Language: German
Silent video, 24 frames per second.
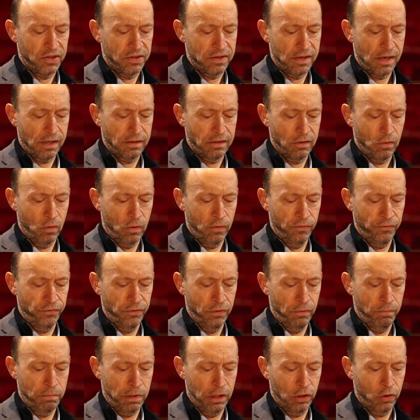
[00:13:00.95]
sich nach der
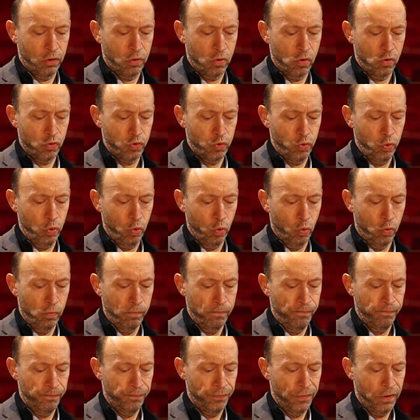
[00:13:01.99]
offenen Balkontür
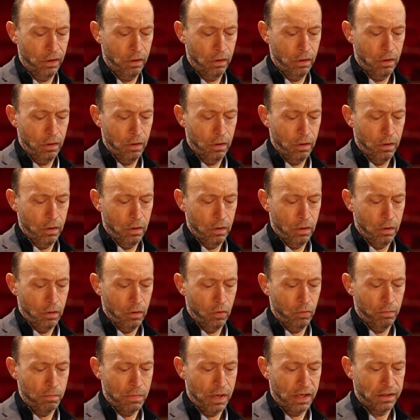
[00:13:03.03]
um
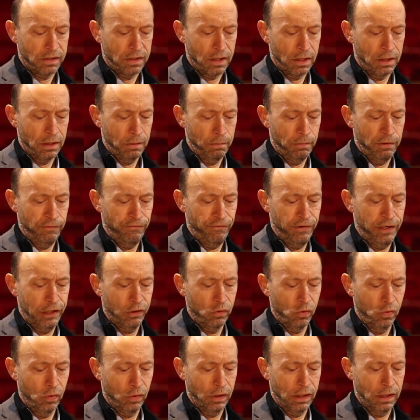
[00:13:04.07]
und machte eine
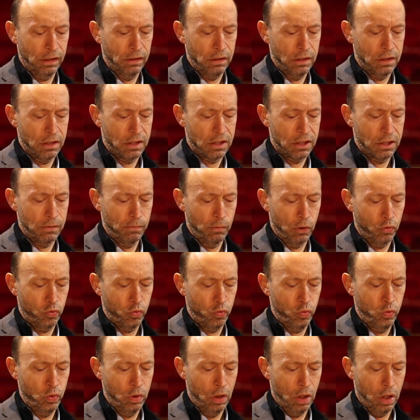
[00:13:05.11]
Bewegung gegen die
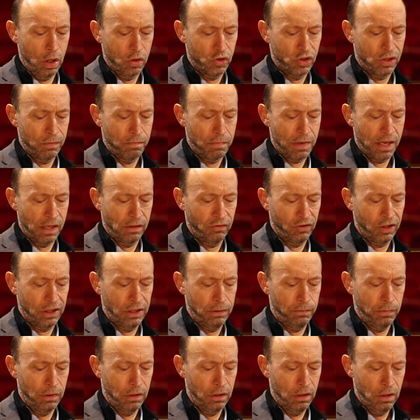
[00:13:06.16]
Zimmertür aus dem
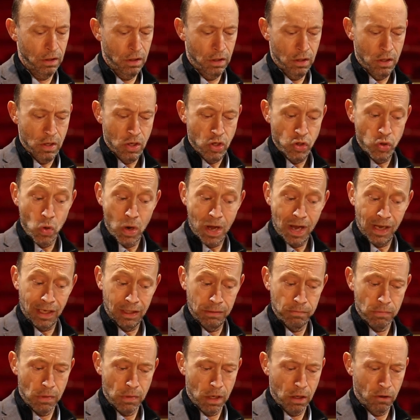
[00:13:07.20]
Antriebe,
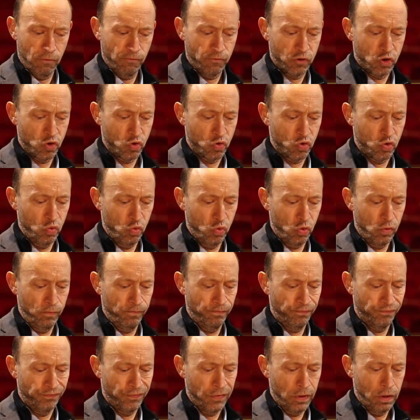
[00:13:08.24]
Joachim
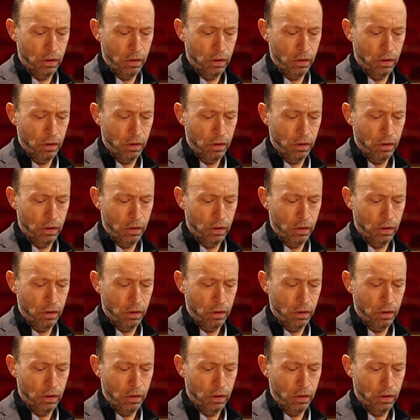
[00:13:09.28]
aufzusuchen,